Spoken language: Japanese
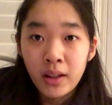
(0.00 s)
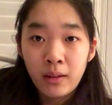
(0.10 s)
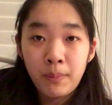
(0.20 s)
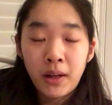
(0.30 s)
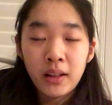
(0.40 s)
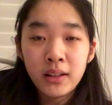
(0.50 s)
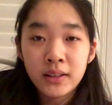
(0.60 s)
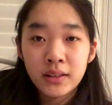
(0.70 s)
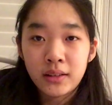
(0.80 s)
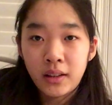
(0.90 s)
やっぱ話
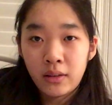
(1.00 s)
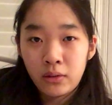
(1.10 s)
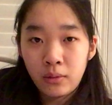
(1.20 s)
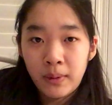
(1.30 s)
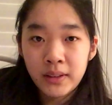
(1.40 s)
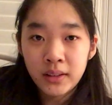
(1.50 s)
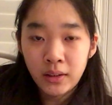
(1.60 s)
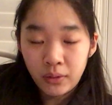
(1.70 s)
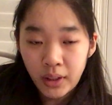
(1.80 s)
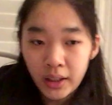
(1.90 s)
すってなると別な
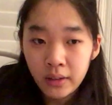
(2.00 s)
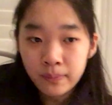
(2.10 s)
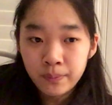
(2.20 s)
ので